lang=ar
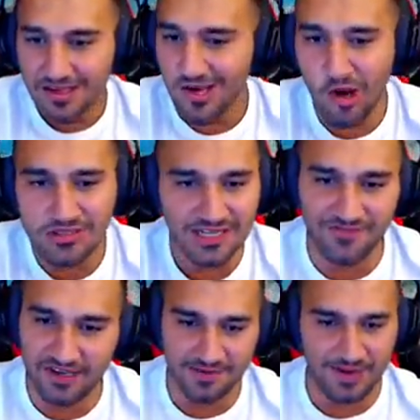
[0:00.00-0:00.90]
كله ستريت
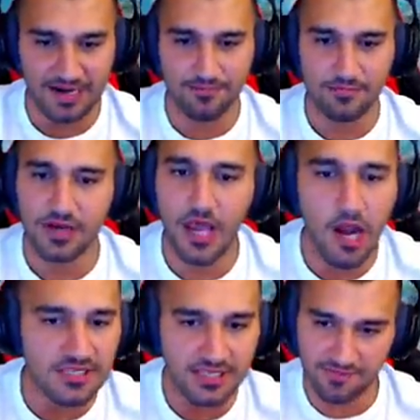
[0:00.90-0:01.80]
فايتر معلم
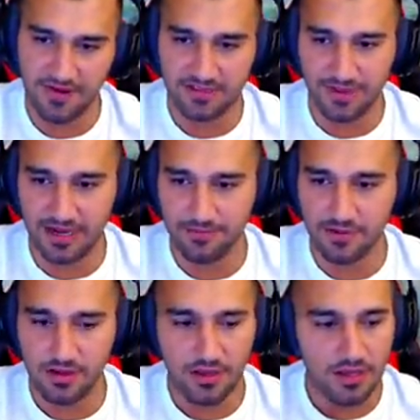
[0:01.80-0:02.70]
كله ستريت فايت معلم
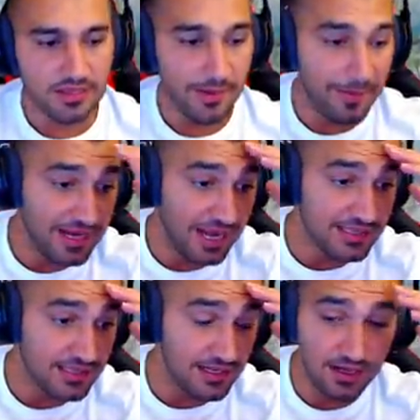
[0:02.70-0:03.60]
ماني
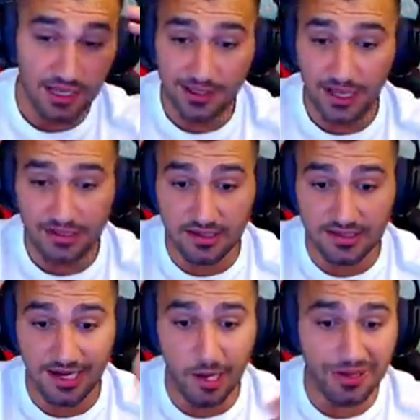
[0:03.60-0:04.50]
حاطط حاطط حاطط
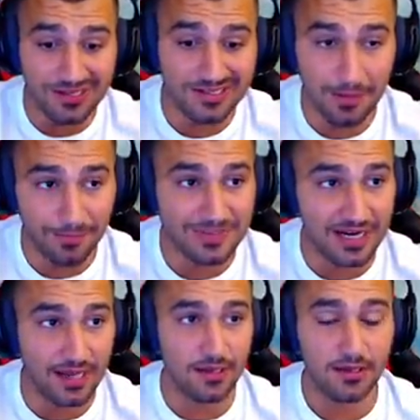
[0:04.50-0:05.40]
النسر احاول انزل
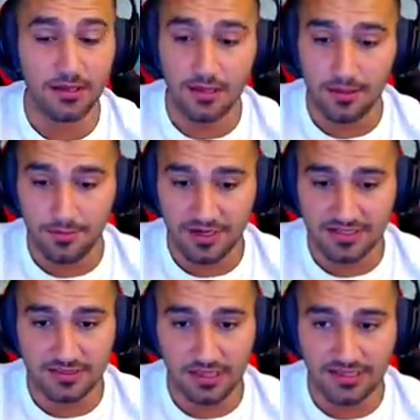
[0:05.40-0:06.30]
بسرعه
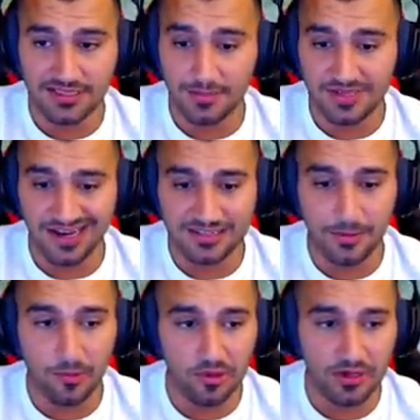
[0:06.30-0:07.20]
انزل بسرعه
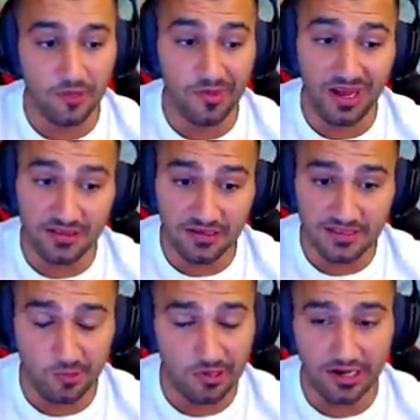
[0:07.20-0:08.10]
شباب هون لو ما حاطط
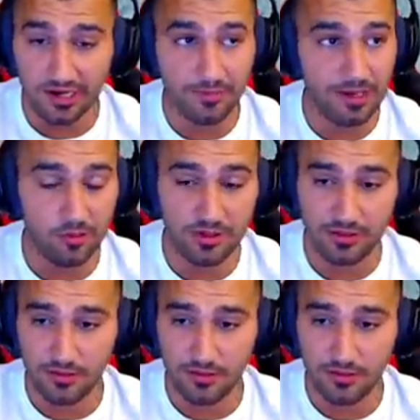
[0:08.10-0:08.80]
النسر والله راح يبلعوني